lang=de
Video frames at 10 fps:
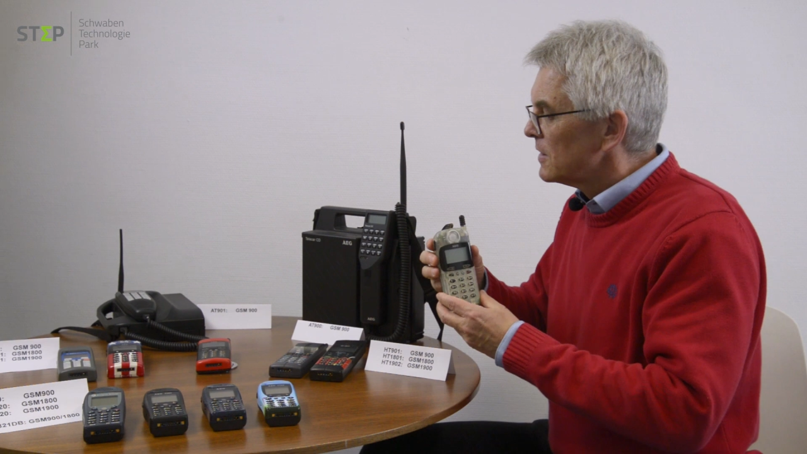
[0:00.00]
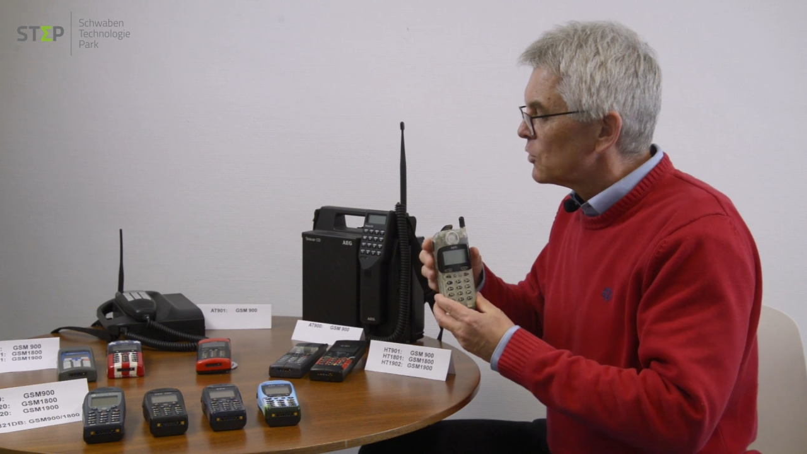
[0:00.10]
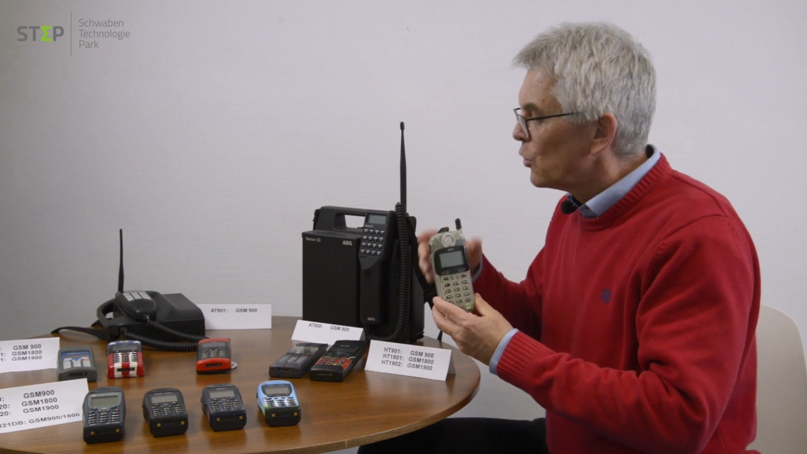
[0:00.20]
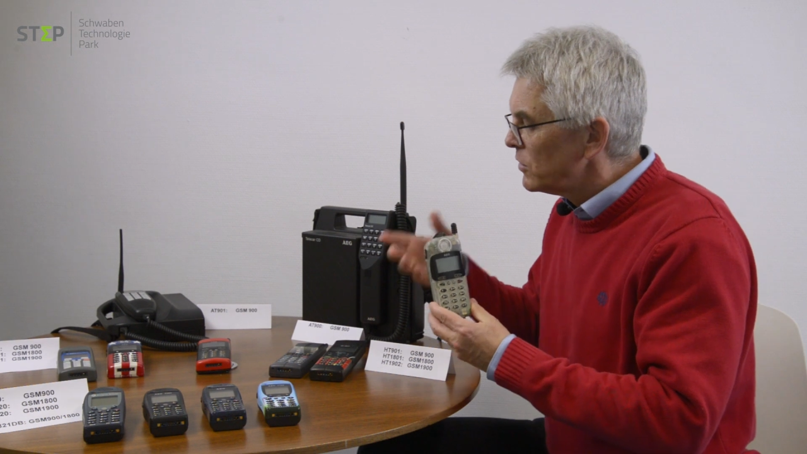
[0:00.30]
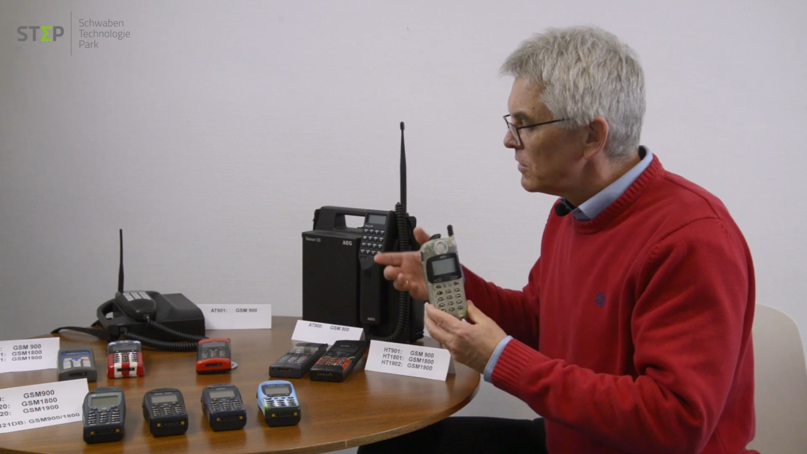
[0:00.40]

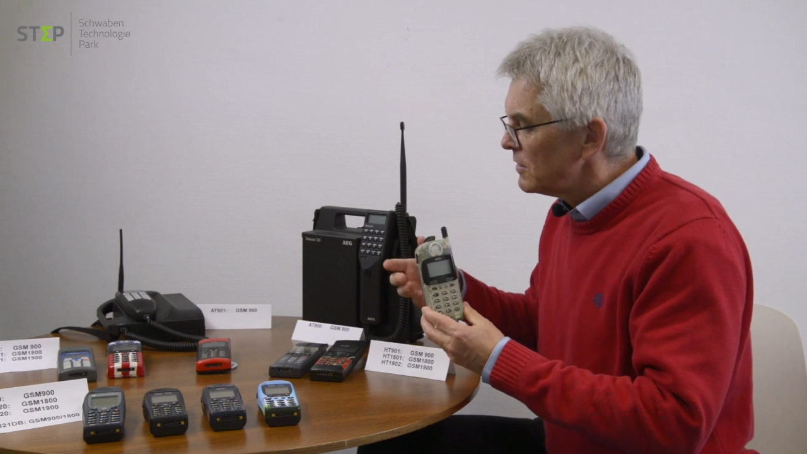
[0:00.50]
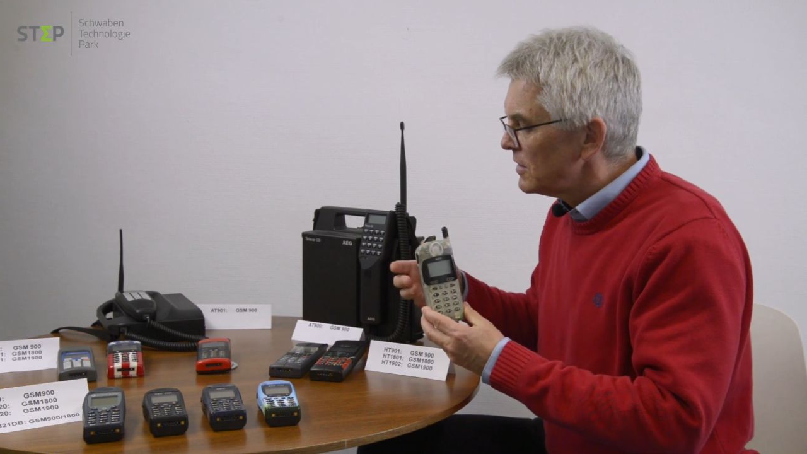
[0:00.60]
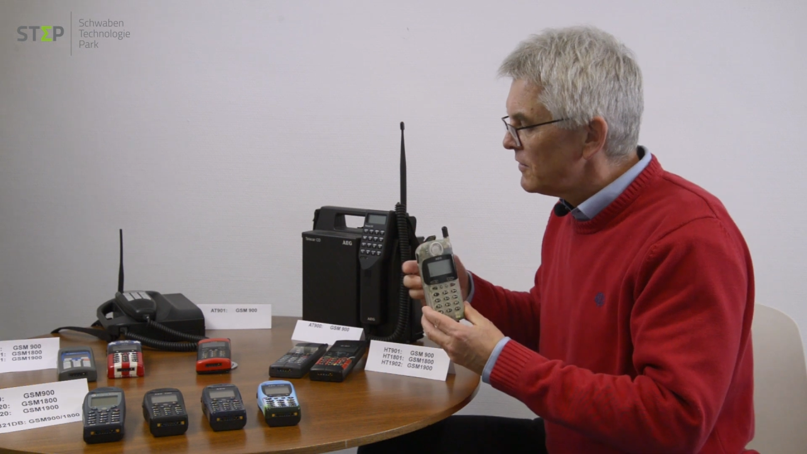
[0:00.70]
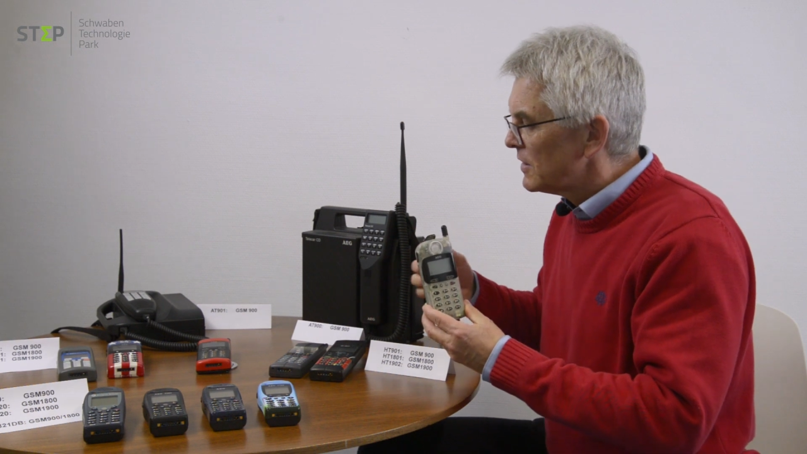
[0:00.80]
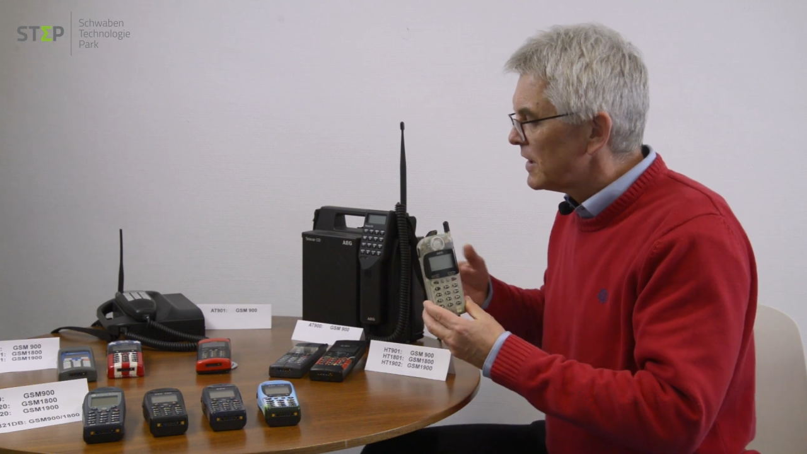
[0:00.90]
Kunden,
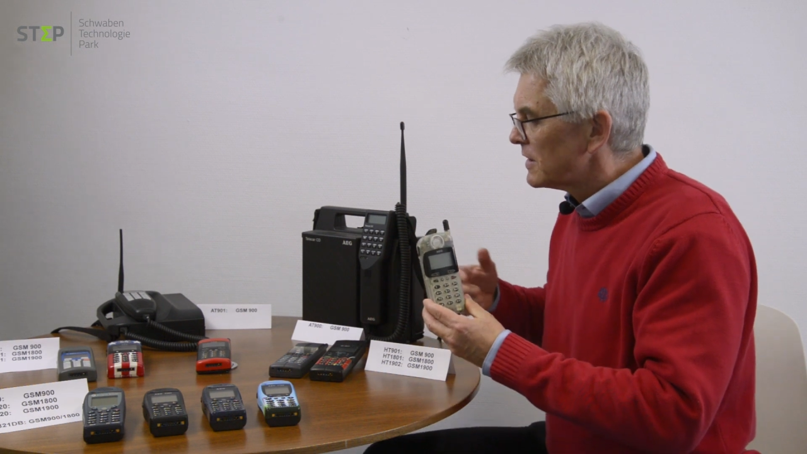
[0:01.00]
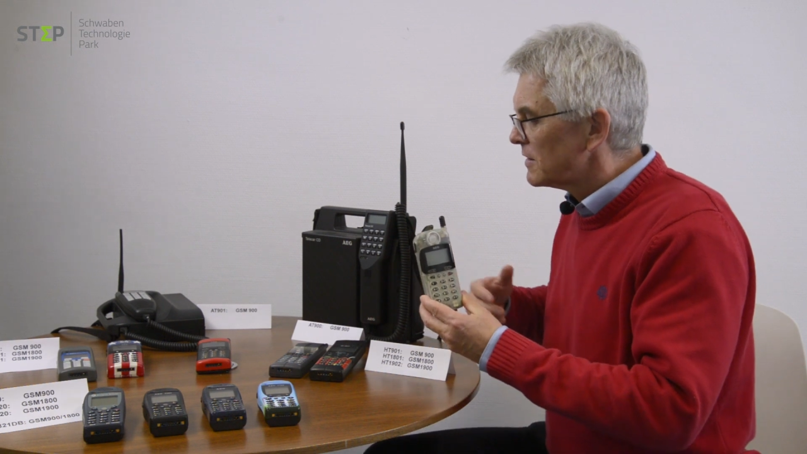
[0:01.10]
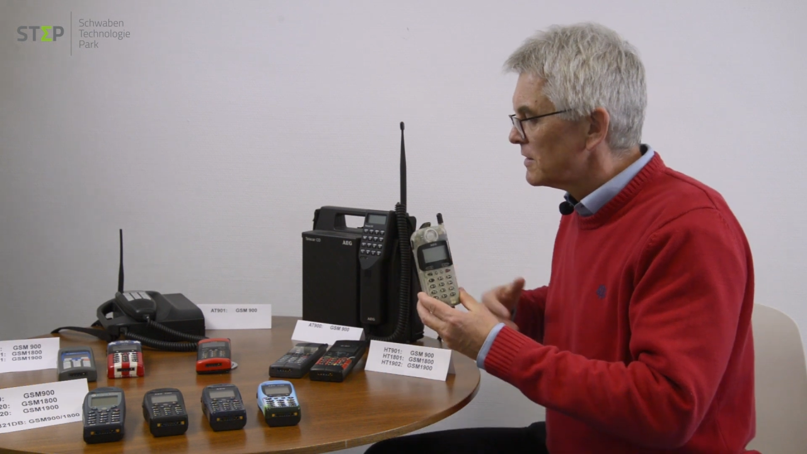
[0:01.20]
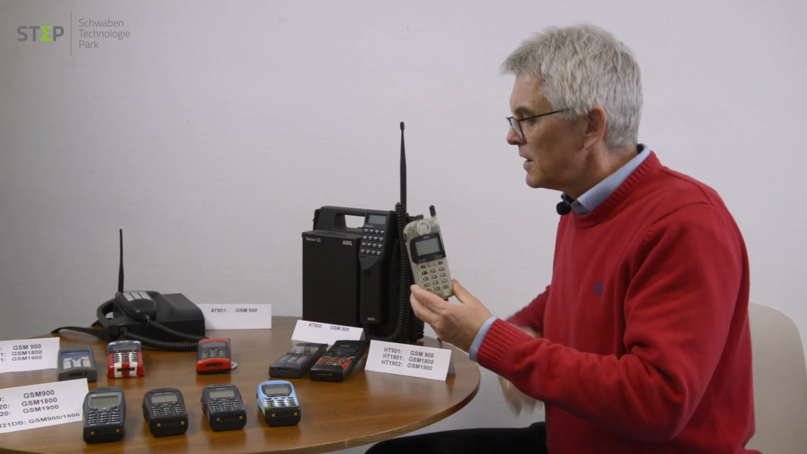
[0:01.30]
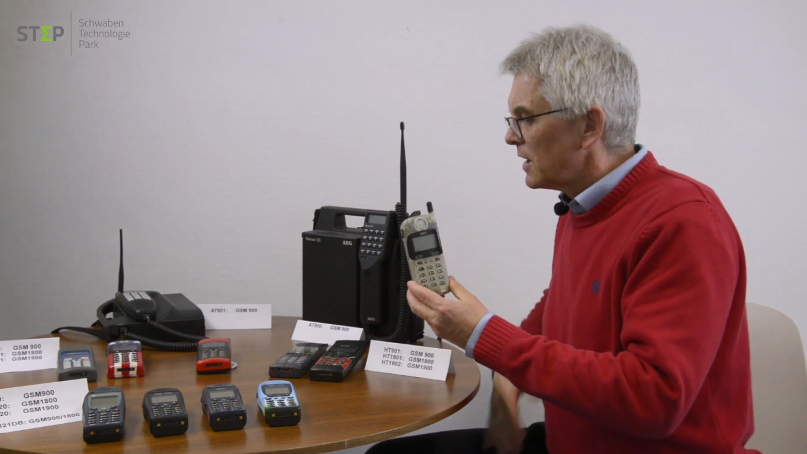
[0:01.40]
die wir hatten,